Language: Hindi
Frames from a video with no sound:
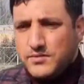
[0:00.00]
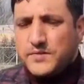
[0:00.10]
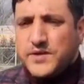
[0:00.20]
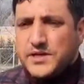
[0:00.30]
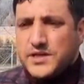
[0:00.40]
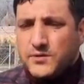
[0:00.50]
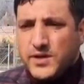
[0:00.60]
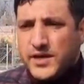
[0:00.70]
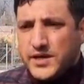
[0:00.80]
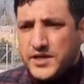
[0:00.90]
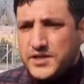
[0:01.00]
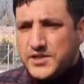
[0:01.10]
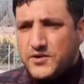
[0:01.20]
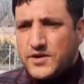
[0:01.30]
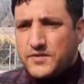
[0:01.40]
फिफ्टीन जनवरी
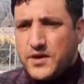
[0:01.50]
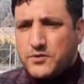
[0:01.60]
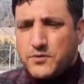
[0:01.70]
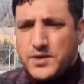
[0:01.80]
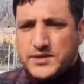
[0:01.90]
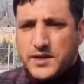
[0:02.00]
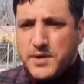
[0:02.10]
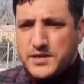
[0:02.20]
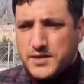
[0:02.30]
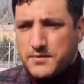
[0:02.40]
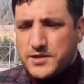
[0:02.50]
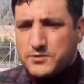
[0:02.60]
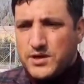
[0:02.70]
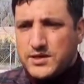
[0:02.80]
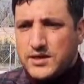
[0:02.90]
1875 को फर्स्ट टाइम
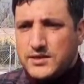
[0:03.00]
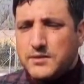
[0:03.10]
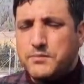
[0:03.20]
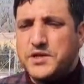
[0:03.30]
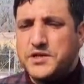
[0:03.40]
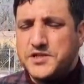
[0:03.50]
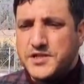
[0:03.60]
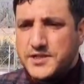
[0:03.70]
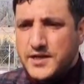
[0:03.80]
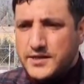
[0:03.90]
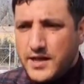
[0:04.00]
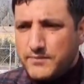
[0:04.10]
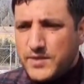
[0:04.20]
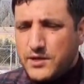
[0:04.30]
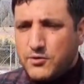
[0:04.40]
एस्टेब्लिश हुआ था तब ब्रिटिशर्स का
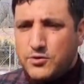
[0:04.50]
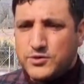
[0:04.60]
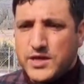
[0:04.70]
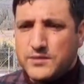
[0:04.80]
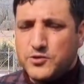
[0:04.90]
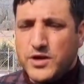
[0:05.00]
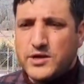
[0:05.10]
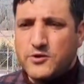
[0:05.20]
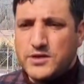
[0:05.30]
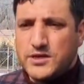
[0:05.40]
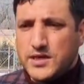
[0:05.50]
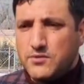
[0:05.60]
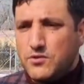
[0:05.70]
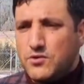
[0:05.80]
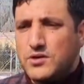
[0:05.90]
टाइम था और उस टाइम जो हेडकोार्टर था
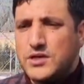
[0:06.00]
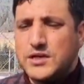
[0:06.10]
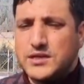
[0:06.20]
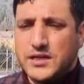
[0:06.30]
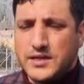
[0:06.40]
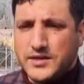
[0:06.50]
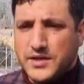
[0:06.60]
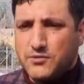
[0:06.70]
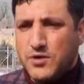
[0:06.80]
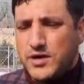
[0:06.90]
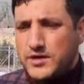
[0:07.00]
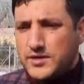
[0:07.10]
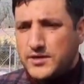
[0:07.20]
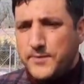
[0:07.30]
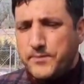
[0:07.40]
वो कलकत्ता के अंदर हुआ
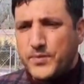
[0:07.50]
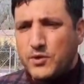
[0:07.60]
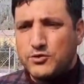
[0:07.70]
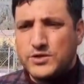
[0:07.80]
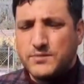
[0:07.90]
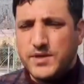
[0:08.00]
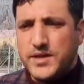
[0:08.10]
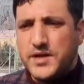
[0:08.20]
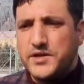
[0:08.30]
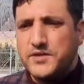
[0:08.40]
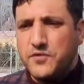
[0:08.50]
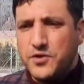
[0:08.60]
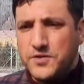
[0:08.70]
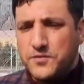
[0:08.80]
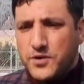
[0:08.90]
करता था और उसके बाद
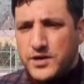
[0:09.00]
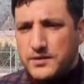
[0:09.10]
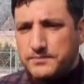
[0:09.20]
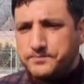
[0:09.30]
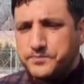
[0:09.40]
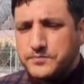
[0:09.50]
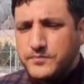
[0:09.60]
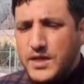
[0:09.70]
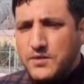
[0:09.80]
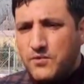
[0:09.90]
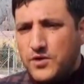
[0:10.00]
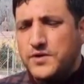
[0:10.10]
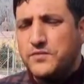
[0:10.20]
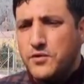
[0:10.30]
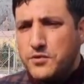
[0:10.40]
1944 के
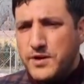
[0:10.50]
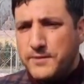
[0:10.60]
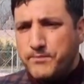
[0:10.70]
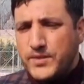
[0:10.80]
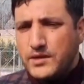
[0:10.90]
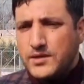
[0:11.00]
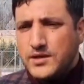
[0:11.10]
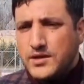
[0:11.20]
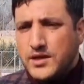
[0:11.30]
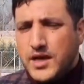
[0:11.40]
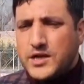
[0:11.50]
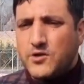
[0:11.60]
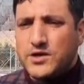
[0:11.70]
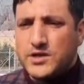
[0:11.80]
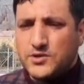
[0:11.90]
44 में
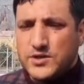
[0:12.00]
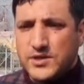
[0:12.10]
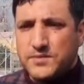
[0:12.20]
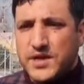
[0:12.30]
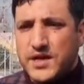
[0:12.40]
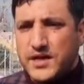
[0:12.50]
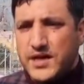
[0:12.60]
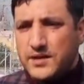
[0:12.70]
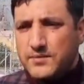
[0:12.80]
हेडकोार्टर जो शिफ्ट किया गया